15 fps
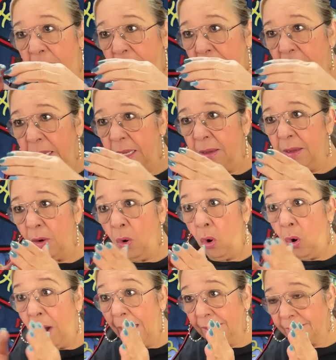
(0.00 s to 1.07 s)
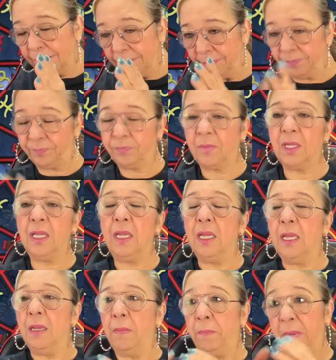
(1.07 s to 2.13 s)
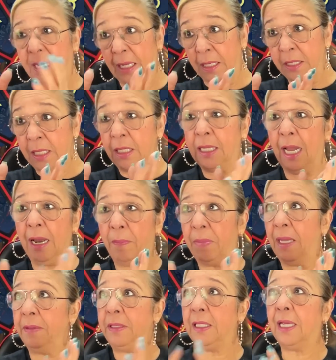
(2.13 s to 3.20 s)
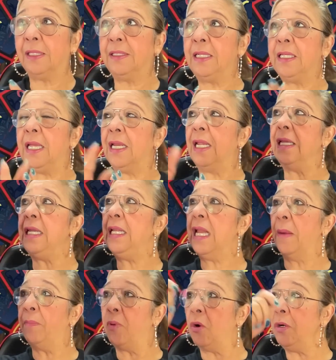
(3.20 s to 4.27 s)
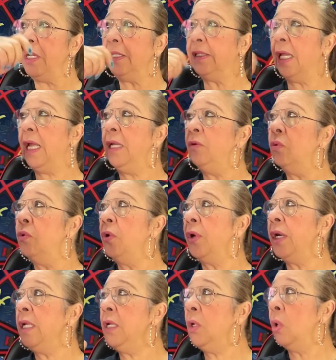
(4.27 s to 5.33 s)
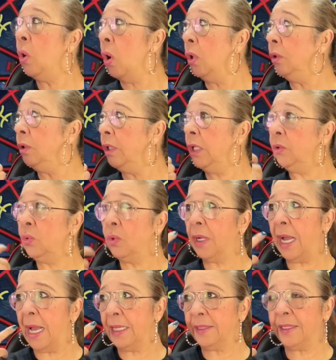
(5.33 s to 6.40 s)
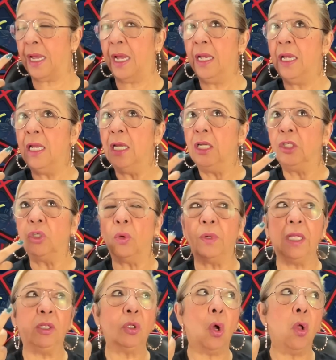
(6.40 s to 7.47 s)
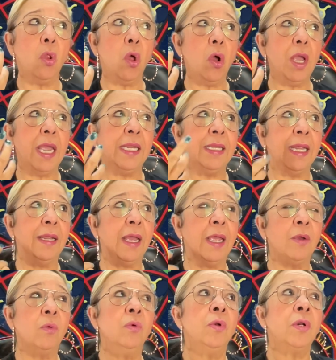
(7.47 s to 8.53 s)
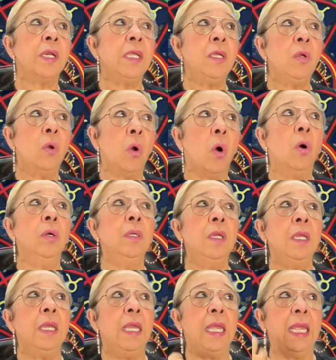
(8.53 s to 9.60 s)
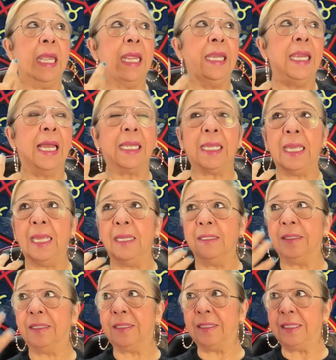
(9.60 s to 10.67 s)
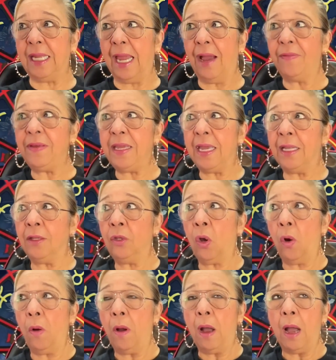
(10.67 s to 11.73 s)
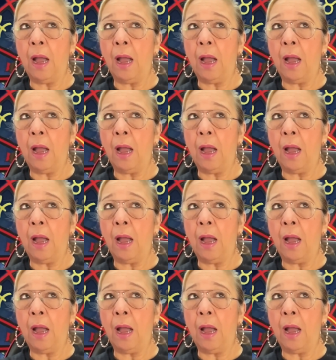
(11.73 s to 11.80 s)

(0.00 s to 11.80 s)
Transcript: eh, hojas, pequeñita la plantica si quiere, y la pones en un rincón de tu casa, sobre todo en, un rincón en la que sea viendo,